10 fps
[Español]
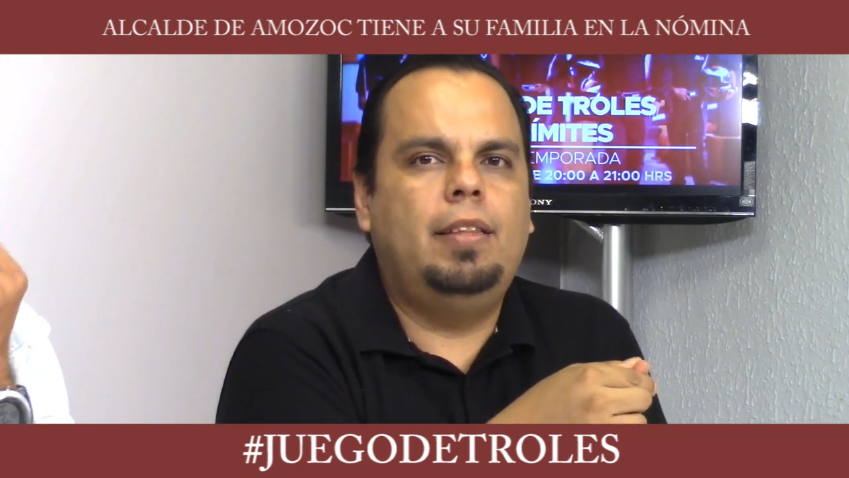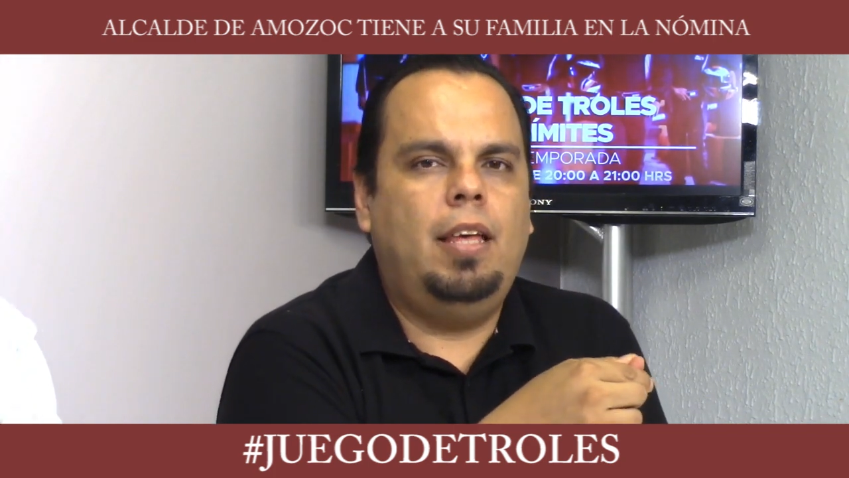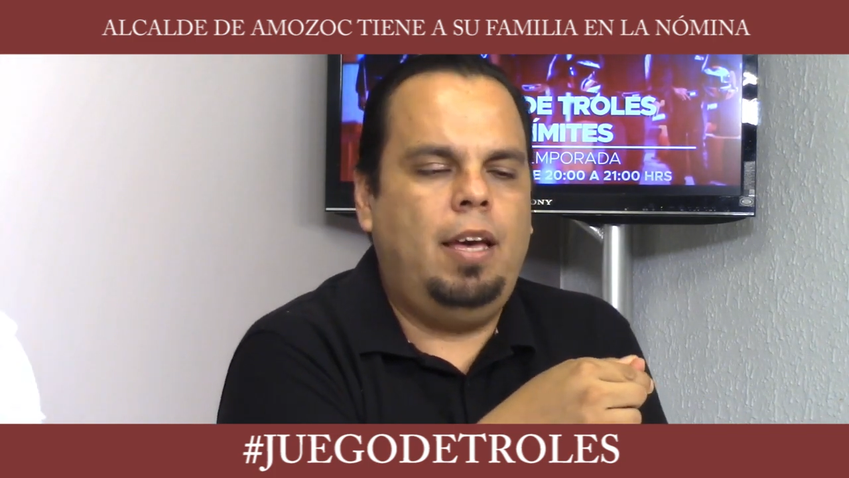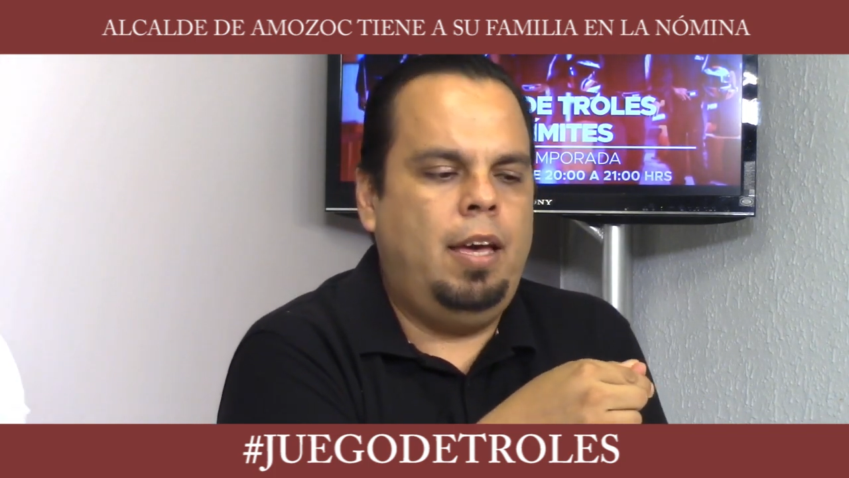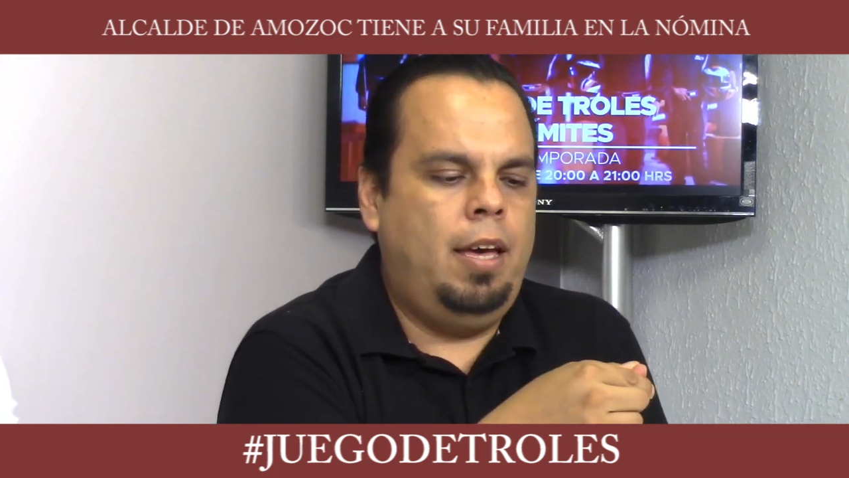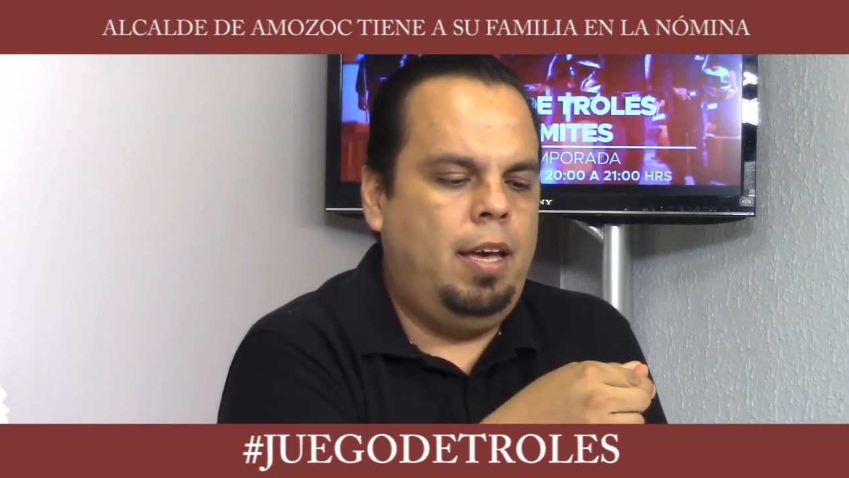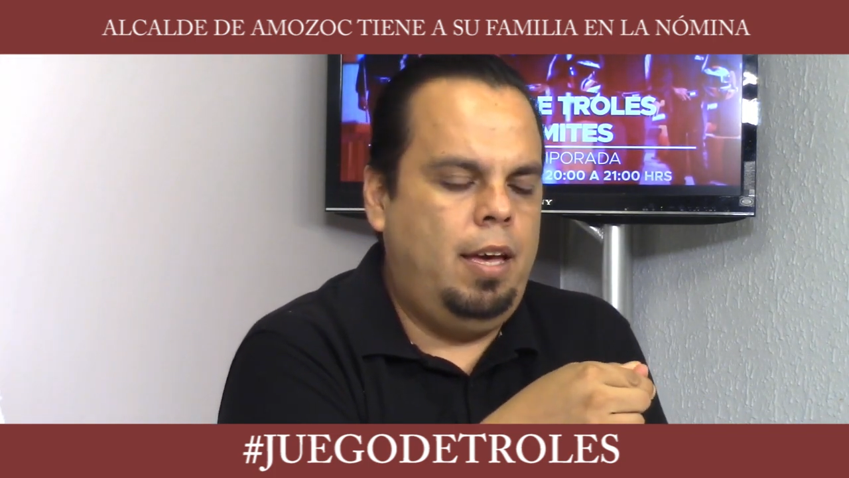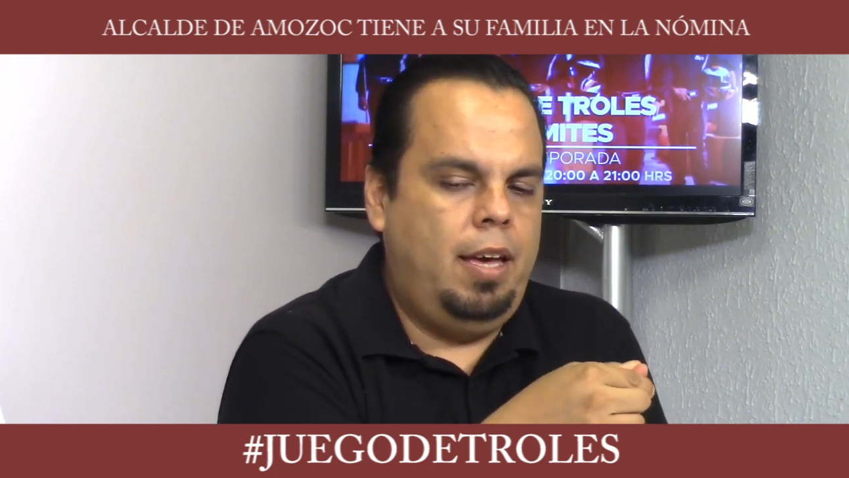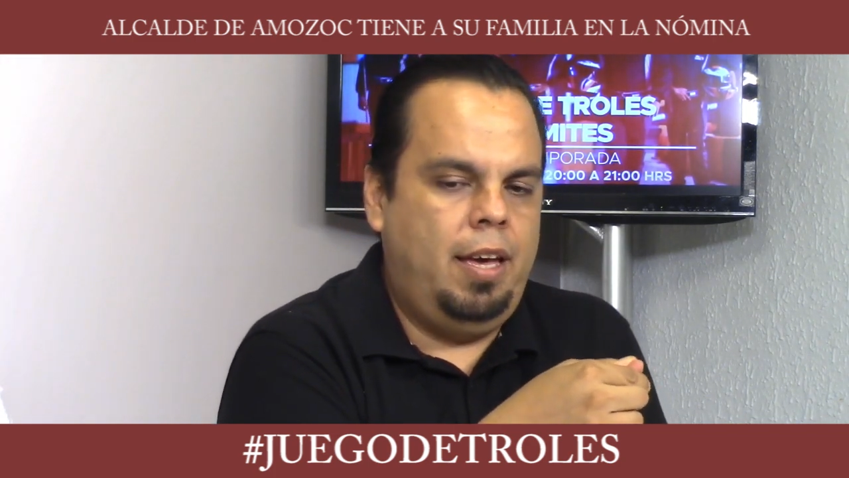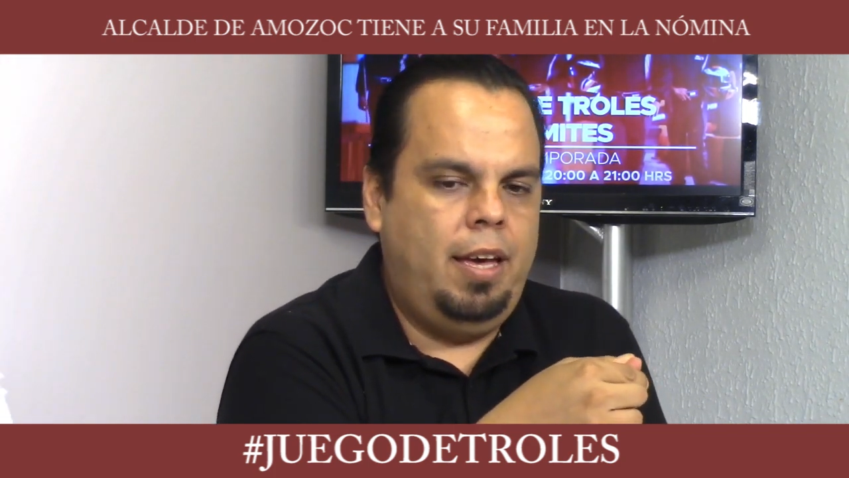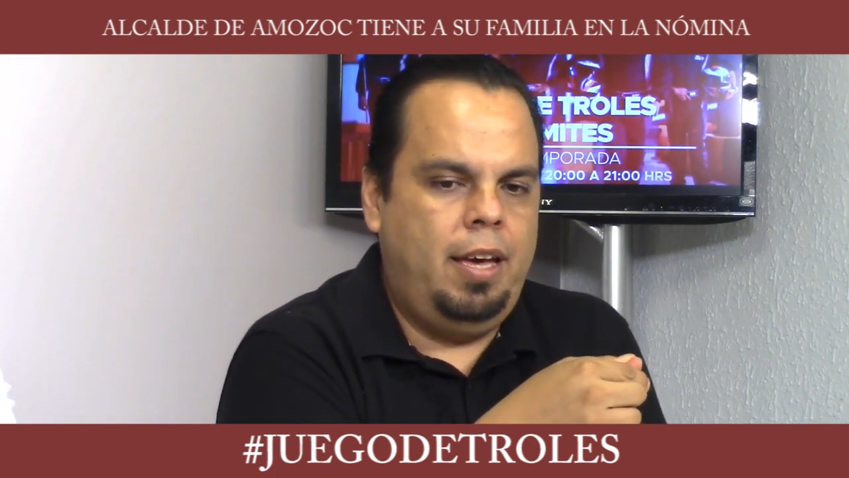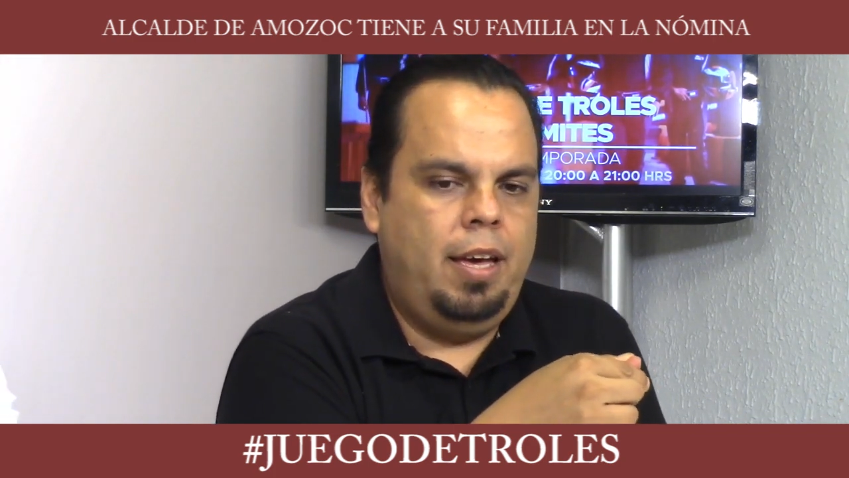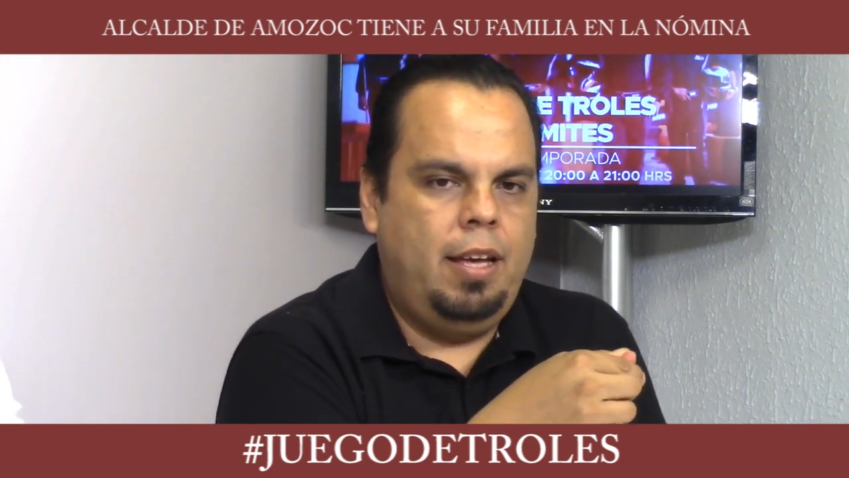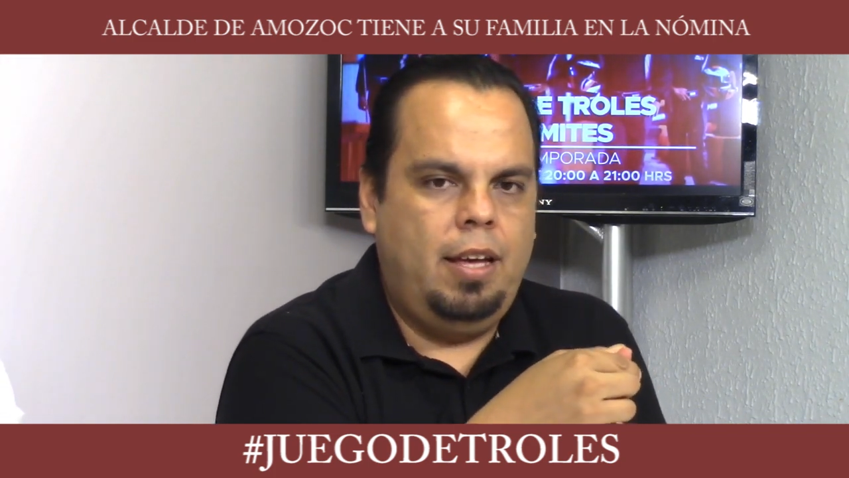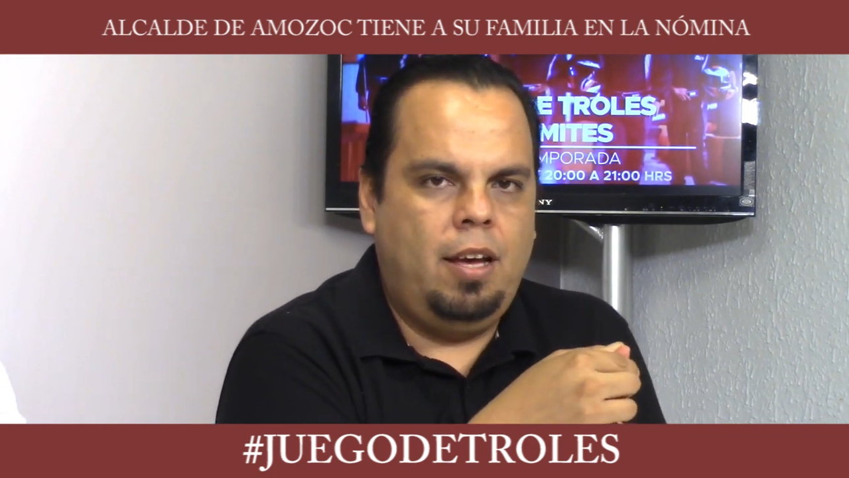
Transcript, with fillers: de